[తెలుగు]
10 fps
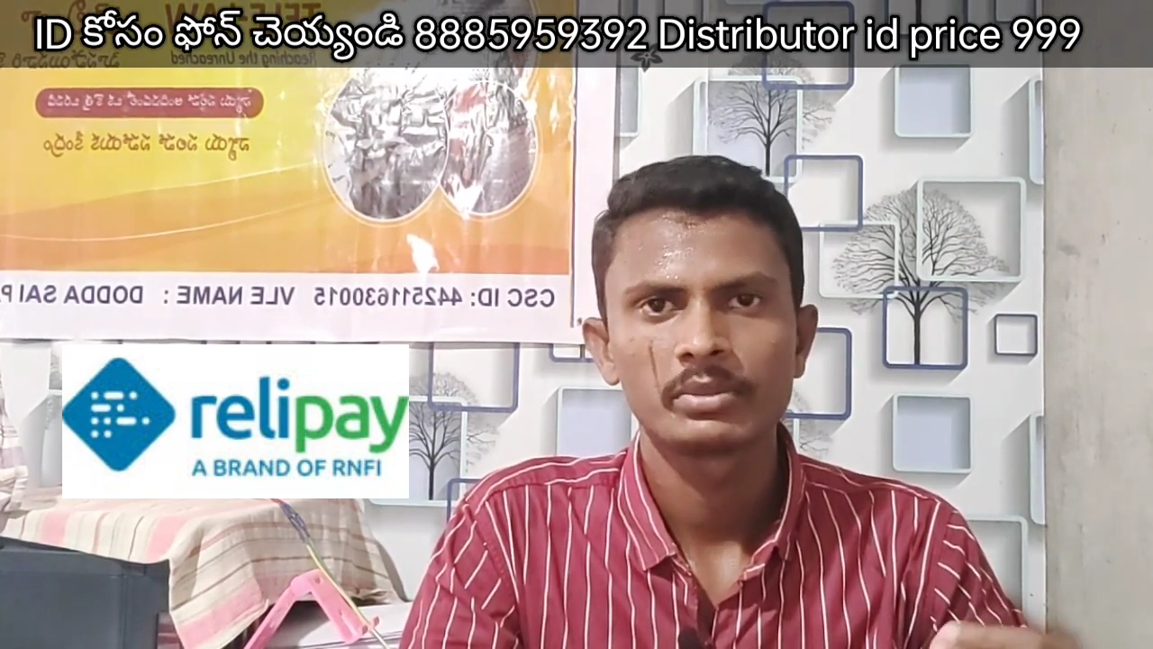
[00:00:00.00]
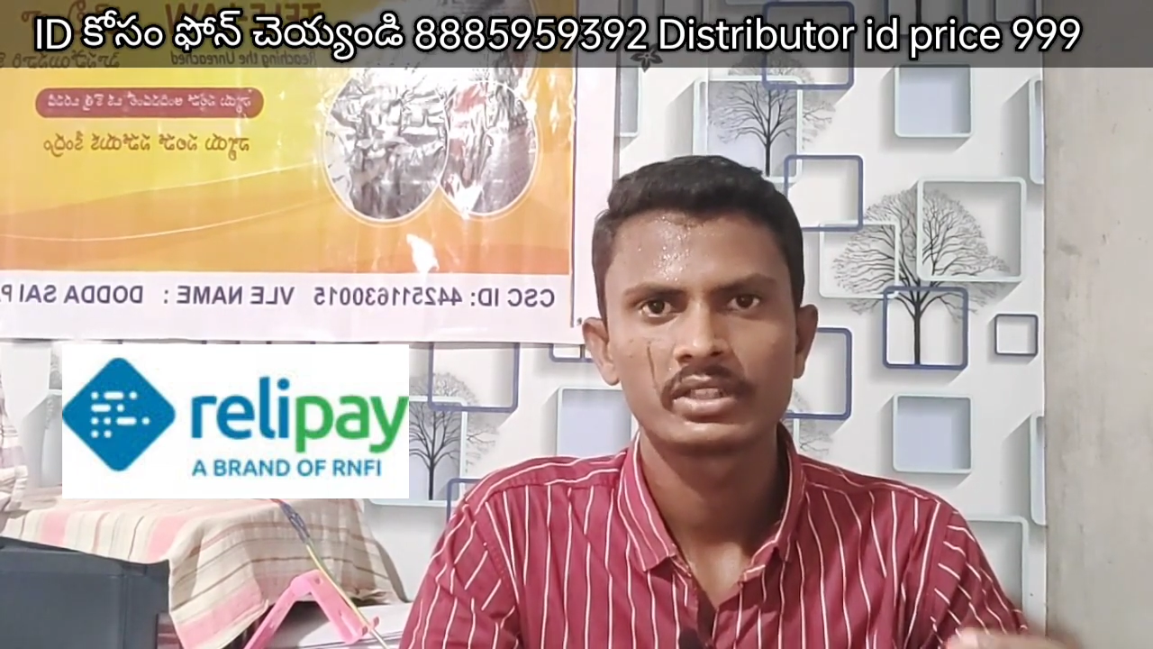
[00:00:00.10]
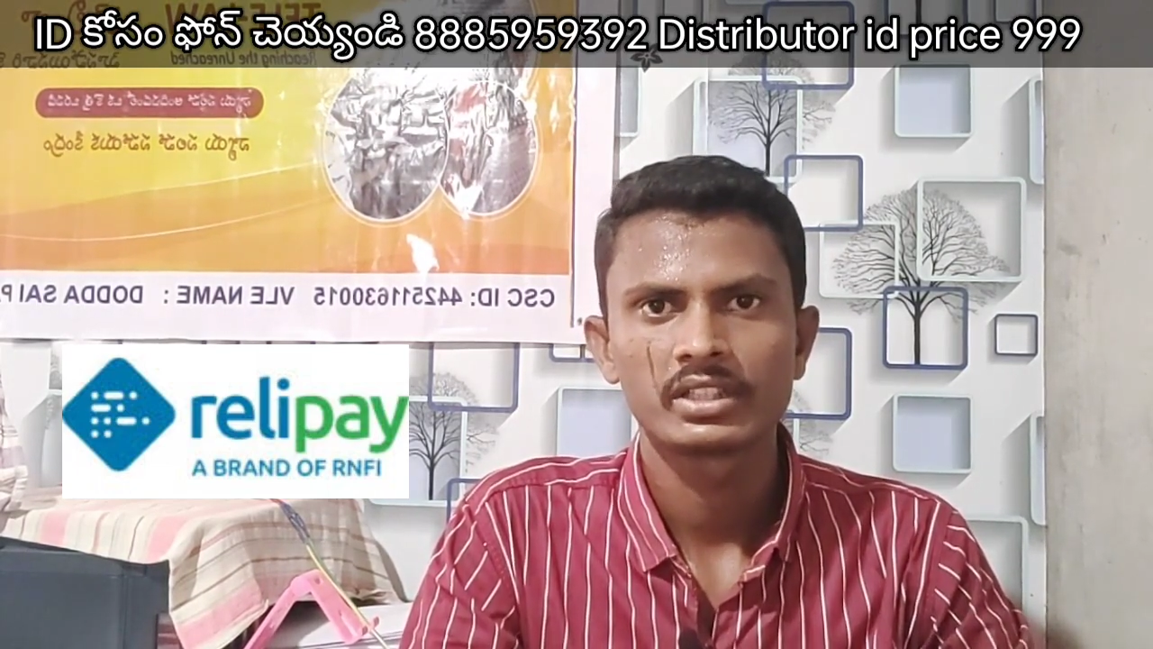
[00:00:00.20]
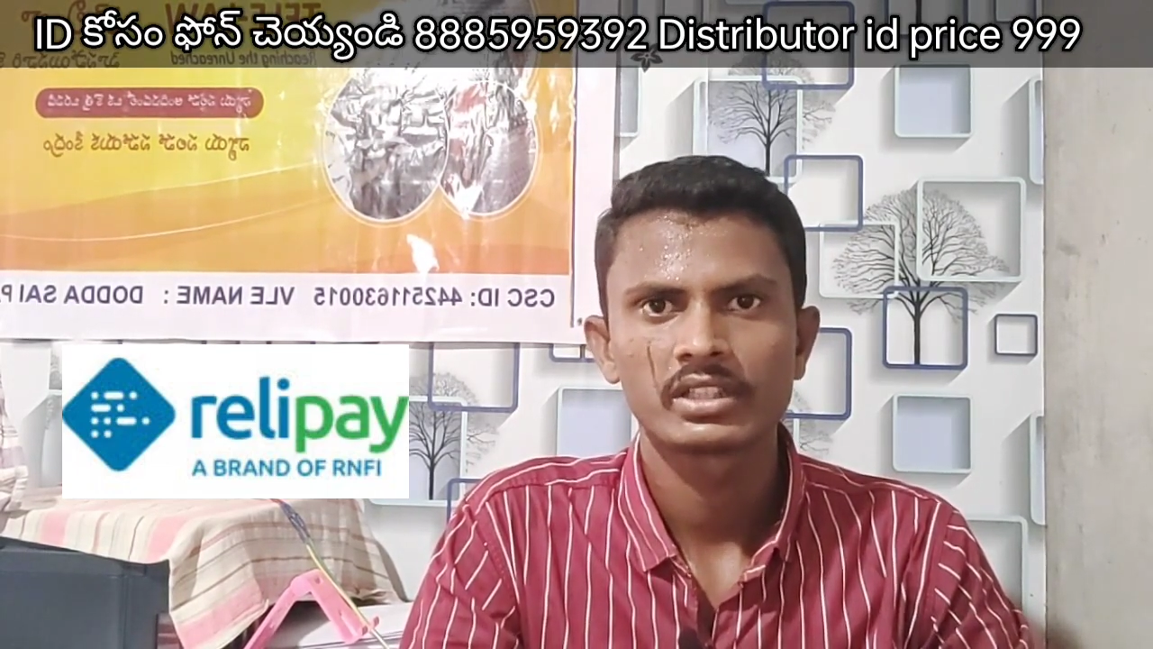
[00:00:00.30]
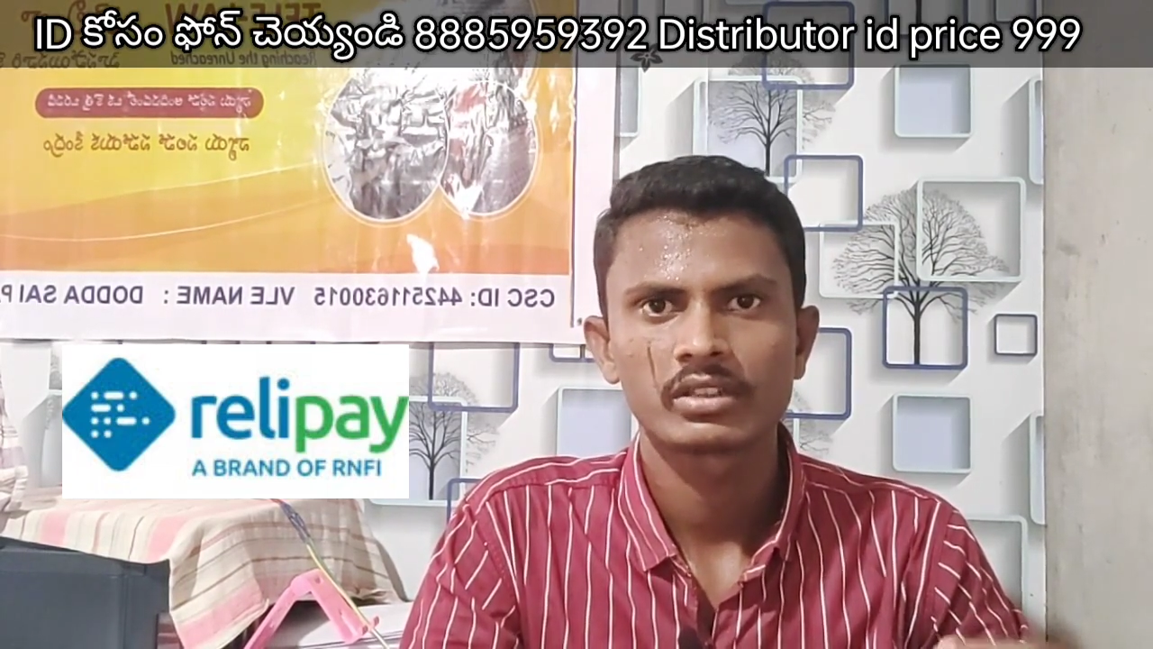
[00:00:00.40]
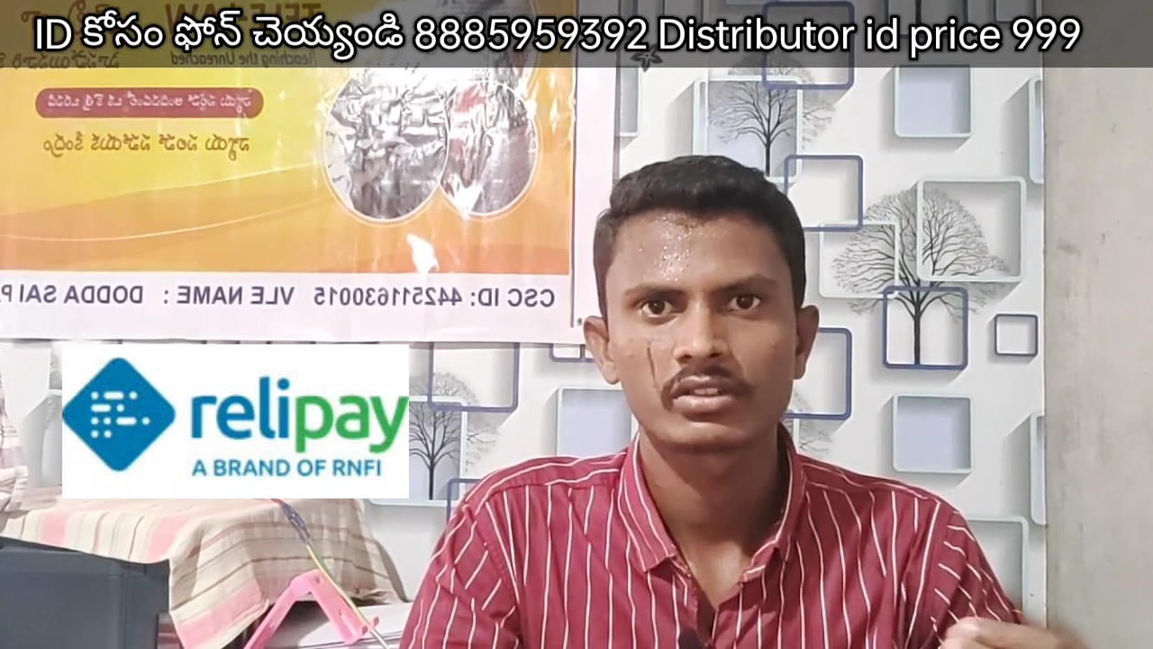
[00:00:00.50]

కమిషన్ అనేది